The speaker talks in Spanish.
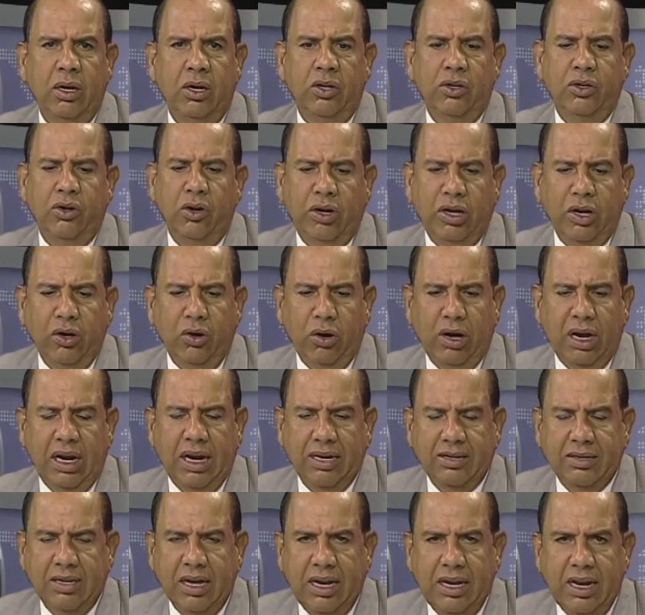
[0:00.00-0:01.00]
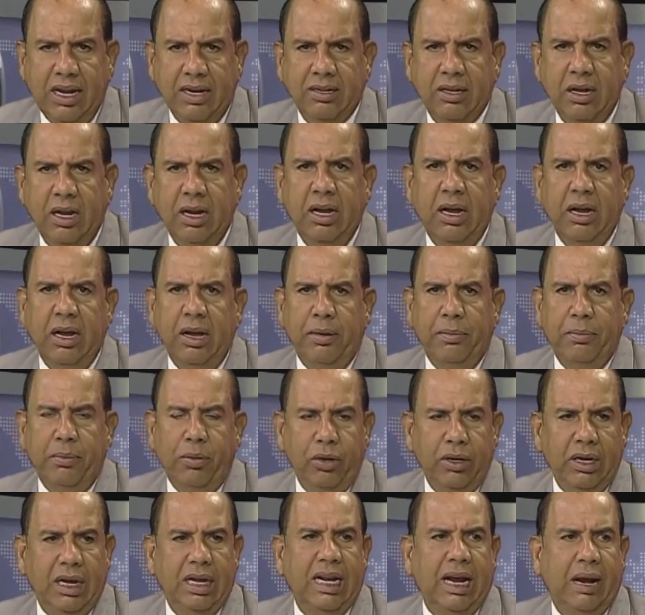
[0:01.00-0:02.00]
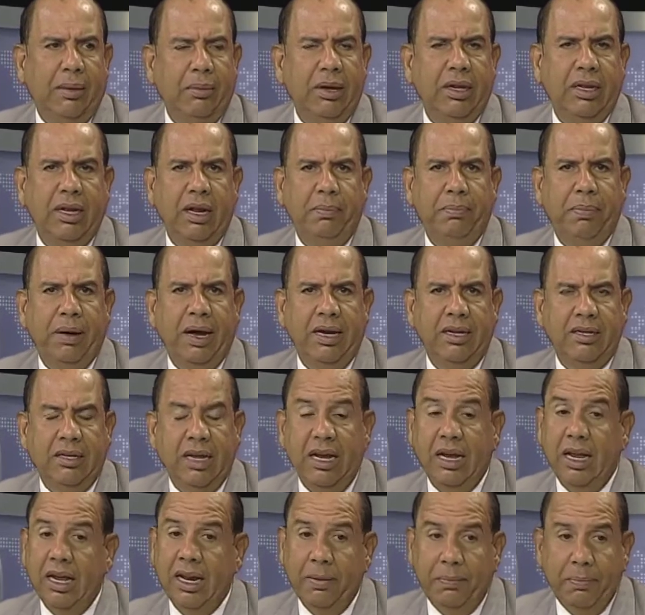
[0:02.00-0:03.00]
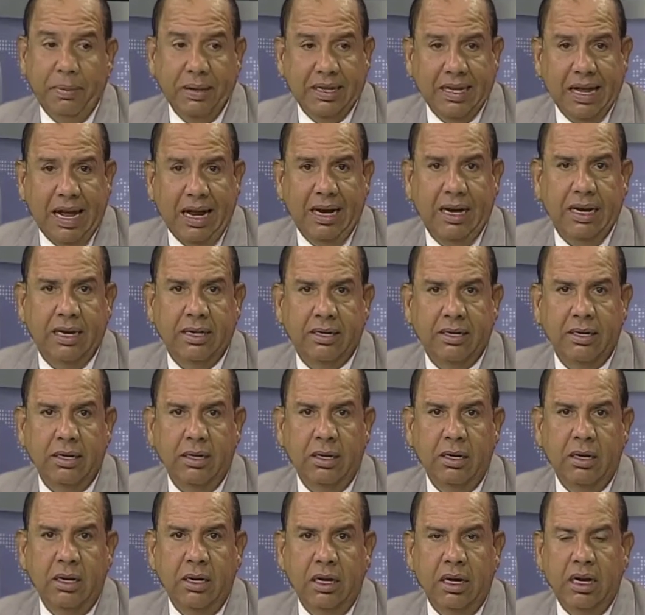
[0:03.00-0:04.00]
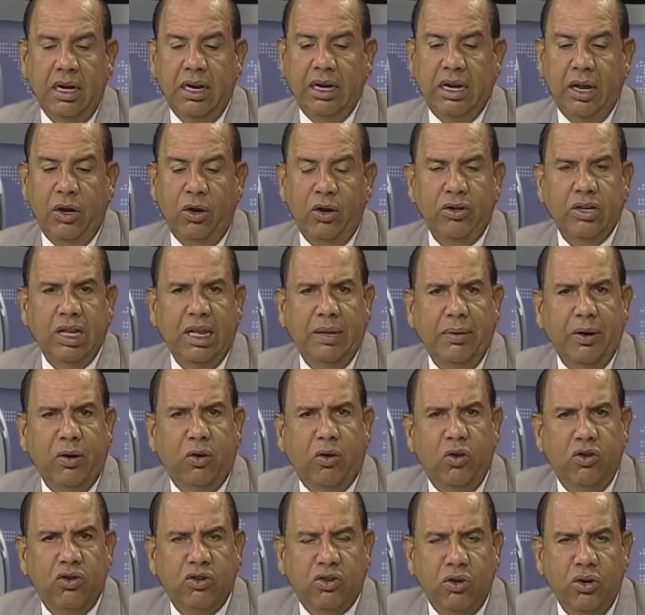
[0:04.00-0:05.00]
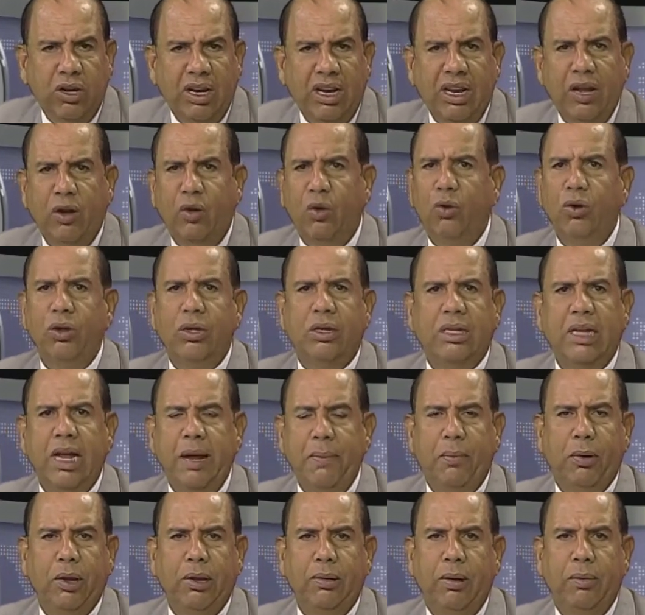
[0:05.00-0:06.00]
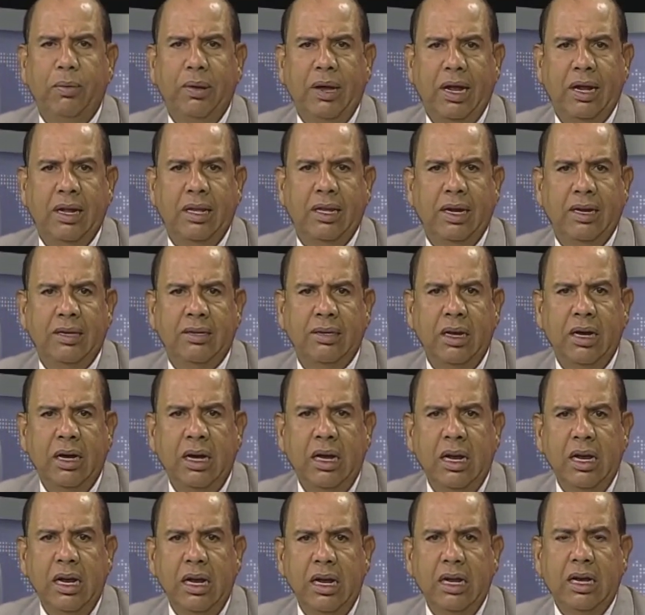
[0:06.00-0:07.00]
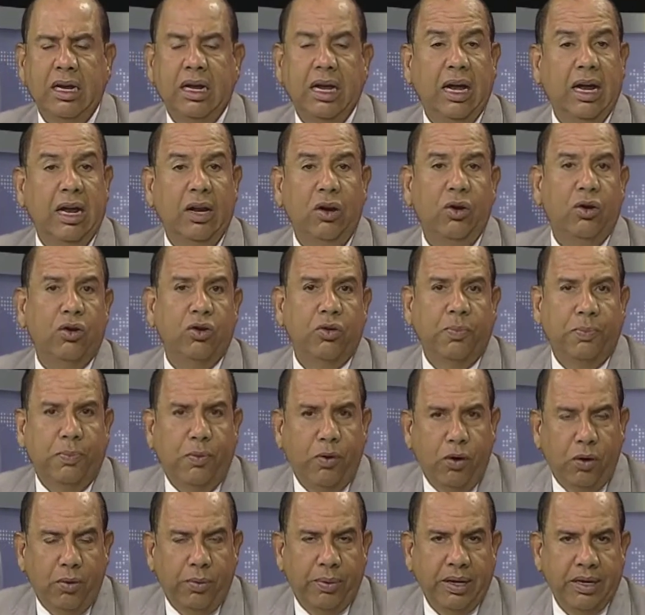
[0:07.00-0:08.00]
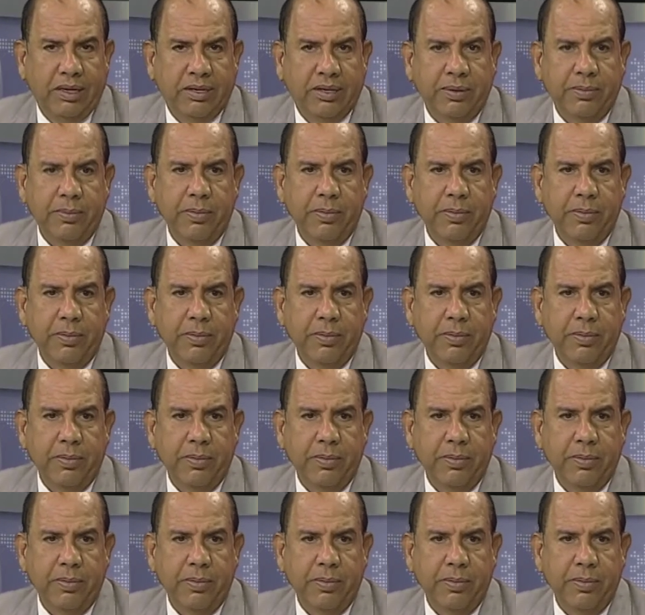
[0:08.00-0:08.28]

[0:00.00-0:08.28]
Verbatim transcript: Yo creo que las áreas vulnerables del país hay que respetarlas y que no se debe construir ningún tipo de viviendas y que los pobres,